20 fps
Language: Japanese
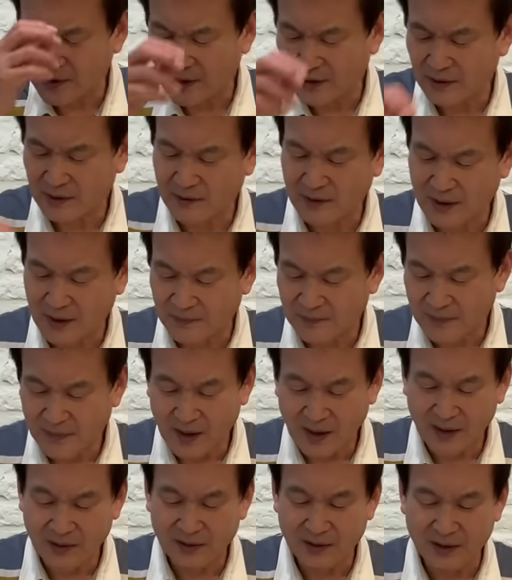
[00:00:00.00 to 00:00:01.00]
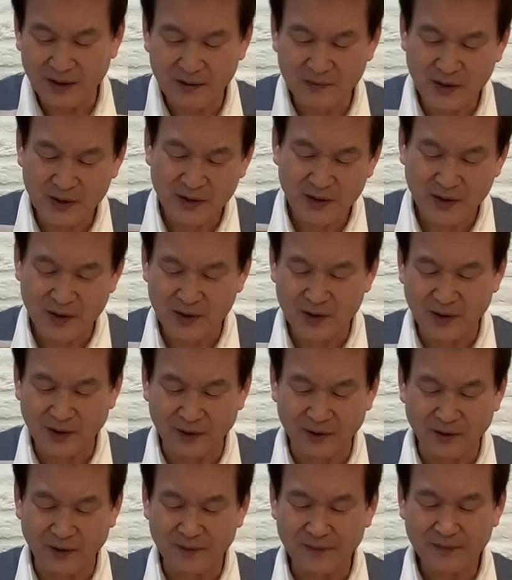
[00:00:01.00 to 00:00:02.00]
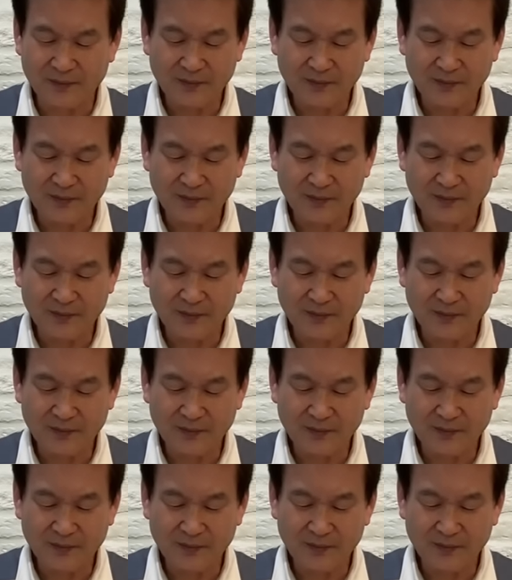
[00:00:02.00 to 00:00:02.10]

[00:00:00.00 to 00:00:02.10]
エアでははっきり言いませんでしたけど、